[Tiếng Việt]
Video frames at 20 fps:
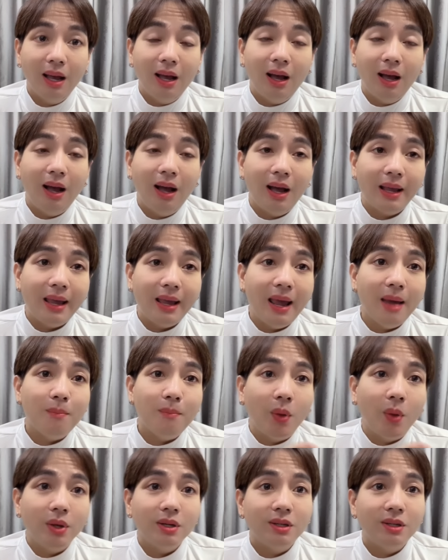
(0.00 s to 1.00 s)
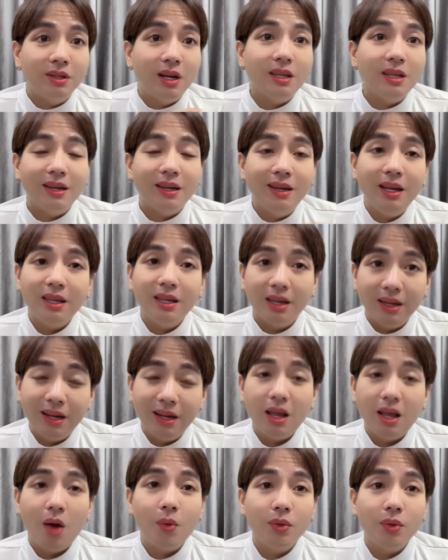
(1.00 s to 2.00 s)
à, nghe mọi người nói chị Ni chị
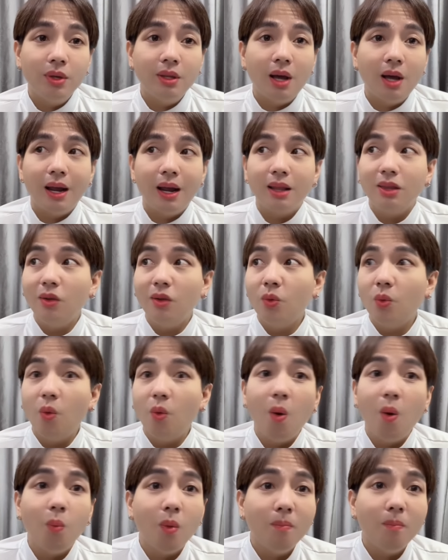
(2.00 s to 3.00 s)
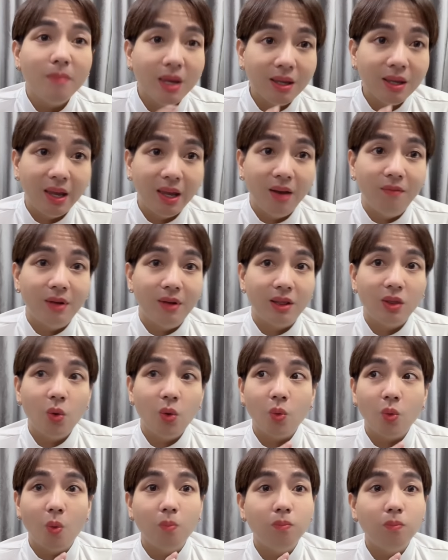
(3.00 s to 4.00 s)
Ni thôi chứ thật ra tôi cũng không có biết nhiều và tôi
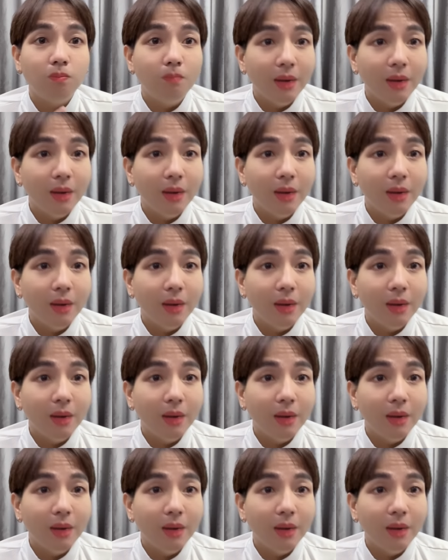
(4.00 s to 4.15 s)
cũng